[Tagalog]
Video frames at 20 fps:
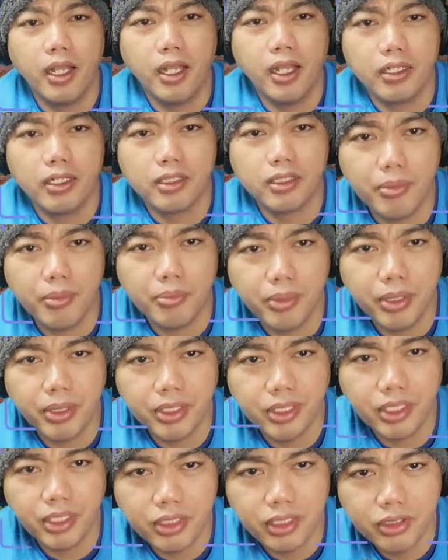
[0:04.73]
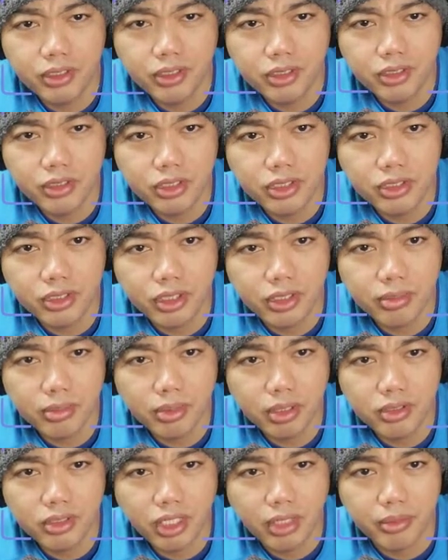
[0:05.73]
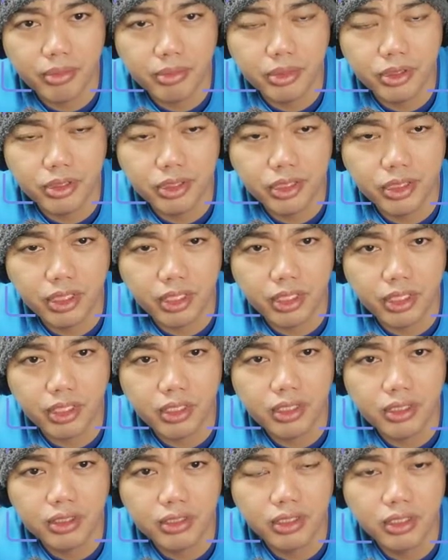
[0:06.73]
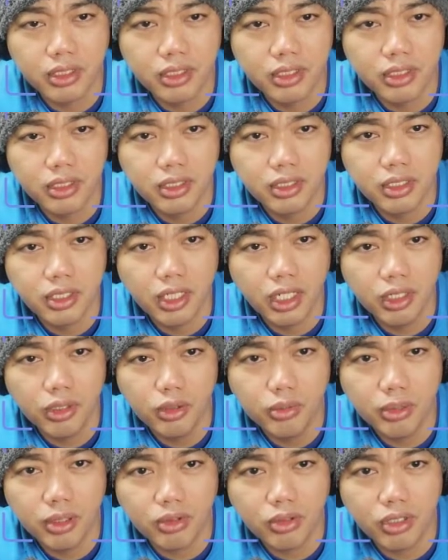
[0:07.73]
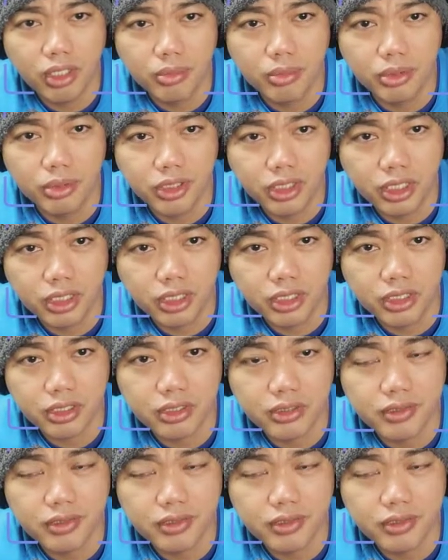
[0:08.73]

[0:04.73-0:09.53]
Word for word: Ang topic natin ngayon is all about Abishare. Ano ba tong Abishare?